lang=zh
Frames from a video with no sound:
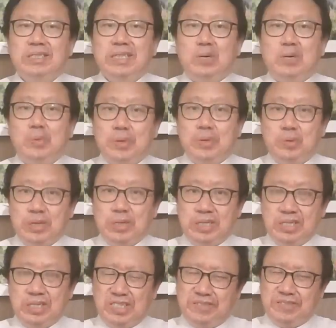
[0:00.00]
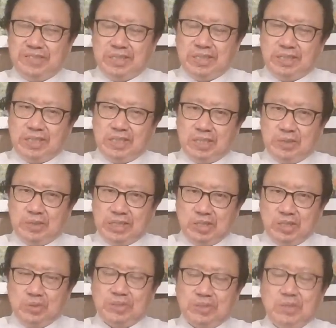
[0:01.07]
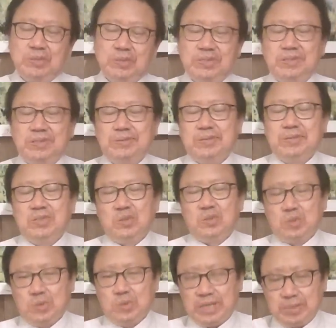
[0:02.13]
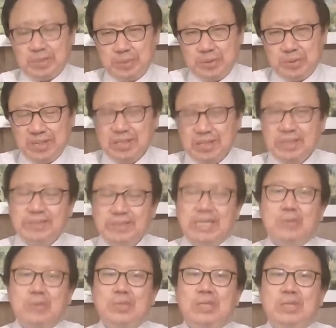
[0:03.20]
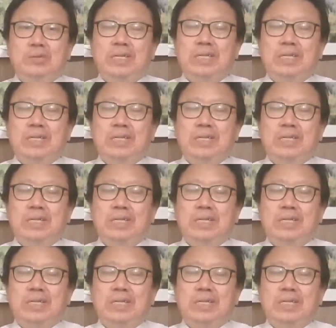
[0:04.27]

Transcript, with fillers: 那会不会群情激愤？议论又六四，说中国呢就必须采取行动。